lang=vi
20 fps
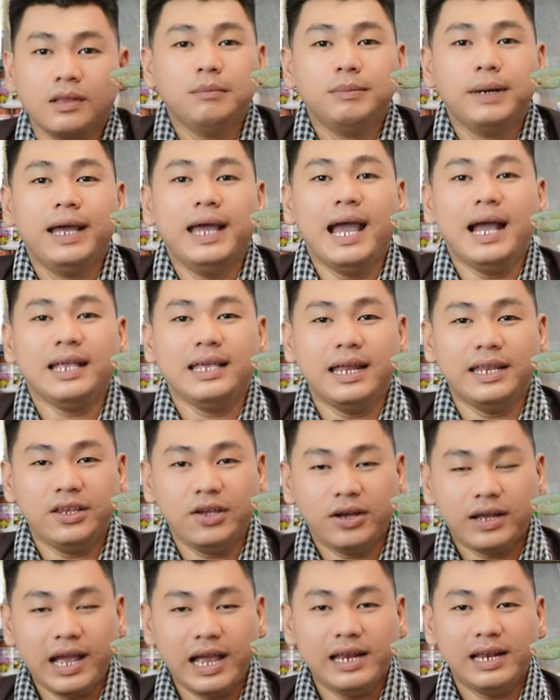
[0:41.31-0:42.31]
pH dành
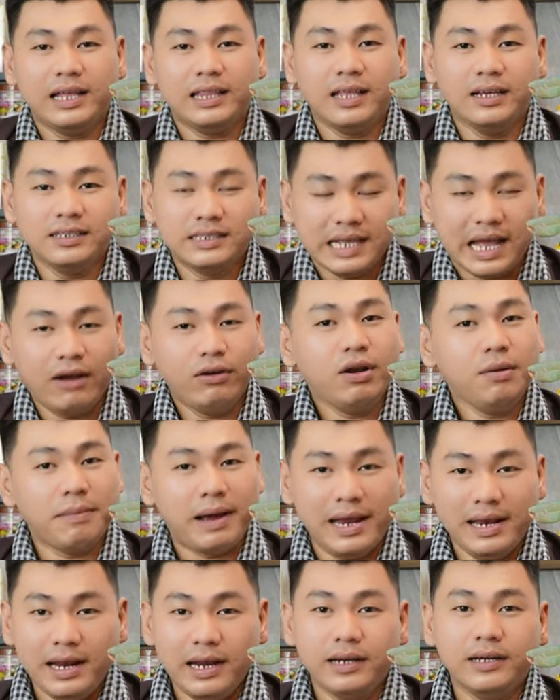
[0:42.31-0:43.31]
cho cây là từ 6 đến
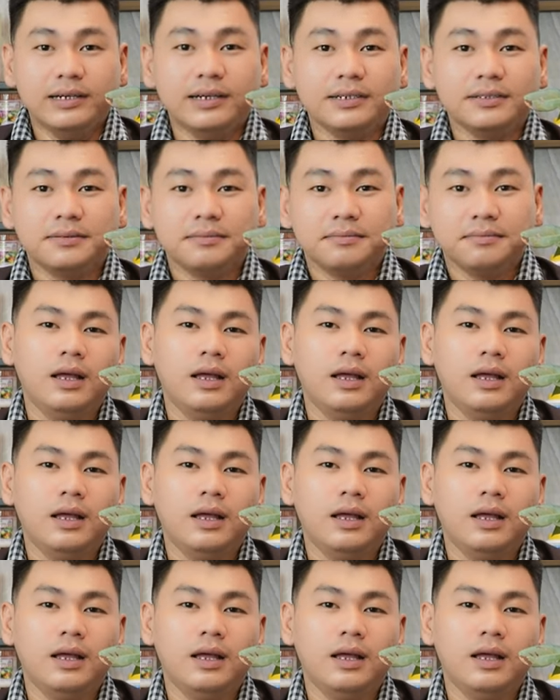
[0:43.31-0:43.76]
7 là được.